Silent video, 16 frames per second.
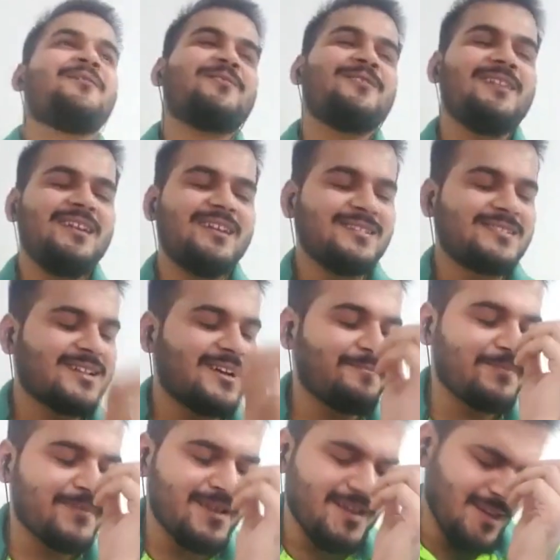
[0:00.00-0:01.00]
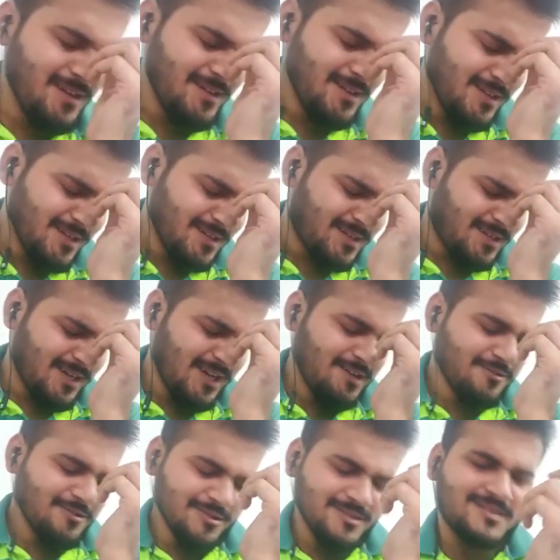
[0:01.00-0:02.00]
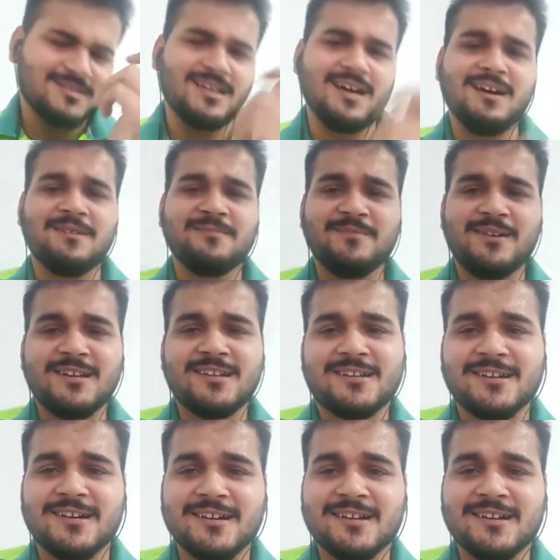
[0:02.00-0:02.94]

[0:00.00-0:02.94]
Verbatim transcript: होले जपेन ही के उत्तम